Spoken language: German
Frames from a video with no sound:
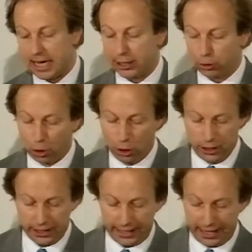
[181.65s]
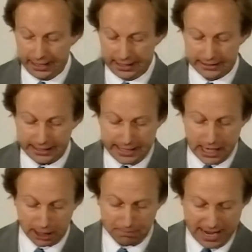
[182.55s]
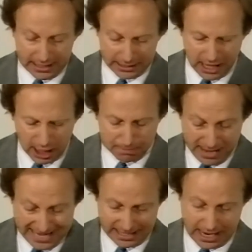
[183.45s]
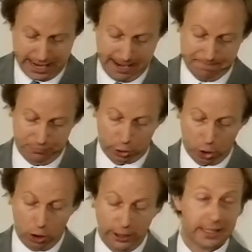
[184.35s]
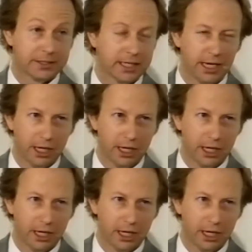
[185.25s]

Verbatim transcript: Könige, die nach, Bet nach Bethlehem, Königs,